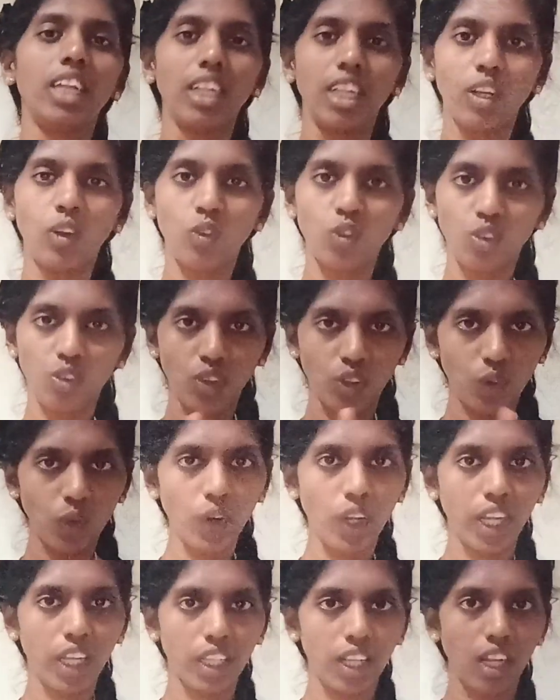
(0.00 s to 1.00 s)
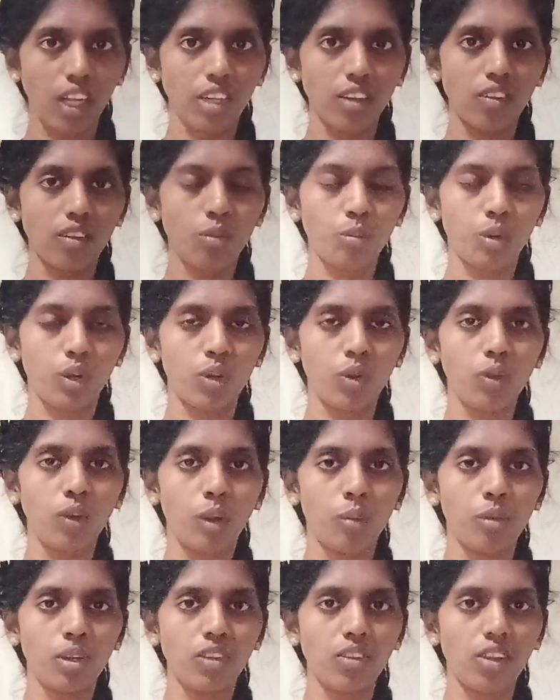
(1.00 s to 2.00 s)
இந்த கொஸ்டினுக்கும் நீங்கள் தான் ஆன்சர்
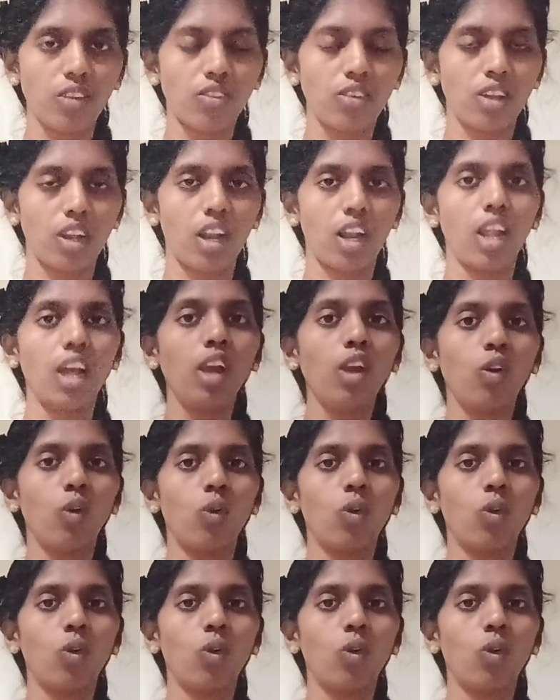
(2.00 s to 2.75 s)
பண்ணணும் கமெண்ட் செக்ஷனில்